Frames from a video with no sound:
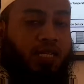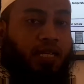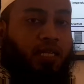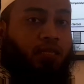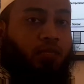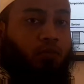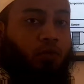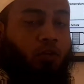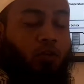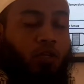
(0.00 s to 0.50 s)
ছেড়ে
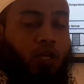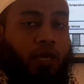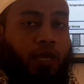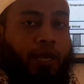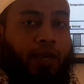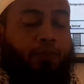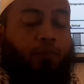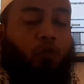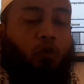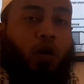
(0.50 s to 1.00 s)
দিব
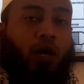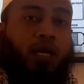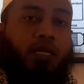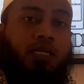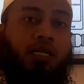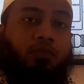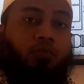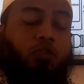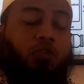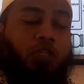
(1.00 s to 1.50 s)
এই পোড়া
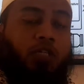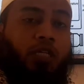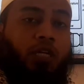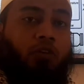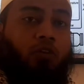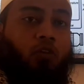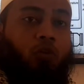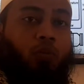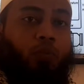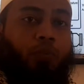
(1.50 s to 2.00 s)
গ্যাসের মধ্যে
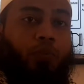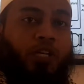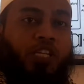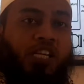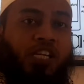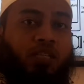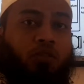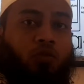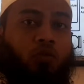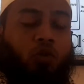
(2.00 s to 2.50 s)
যেগুলো
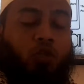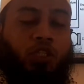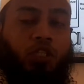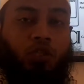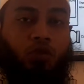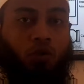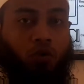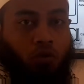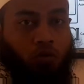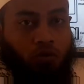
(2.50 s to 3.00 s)
বিশেষ
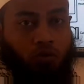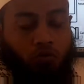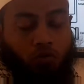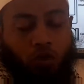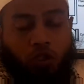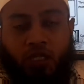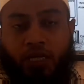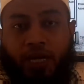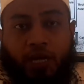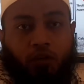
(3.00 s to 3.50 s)
ক্ষতিকরক
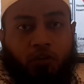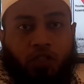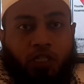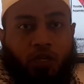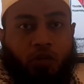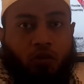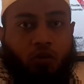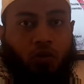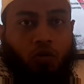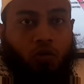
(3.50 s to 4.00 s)
ক্ষতিকারক
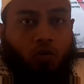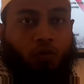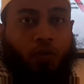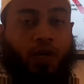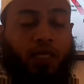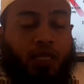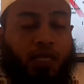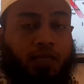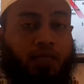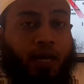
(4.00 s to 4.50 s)
যেগুলো
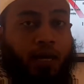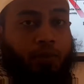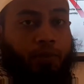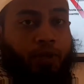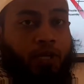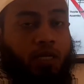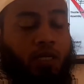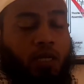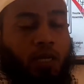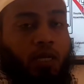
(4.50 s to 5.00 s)
উপাদান
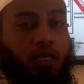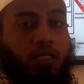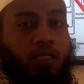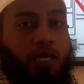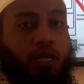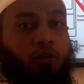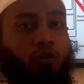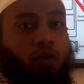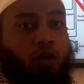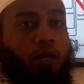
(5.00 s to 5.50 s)
থাকবে
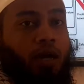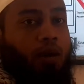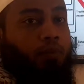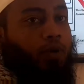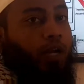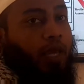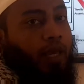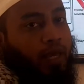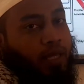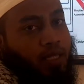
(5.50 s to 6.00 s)
সেগুলোকে
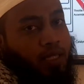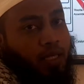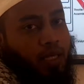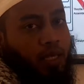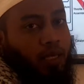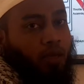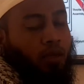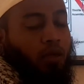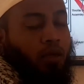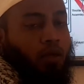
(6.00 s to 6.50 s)
আমরা এখান থেকে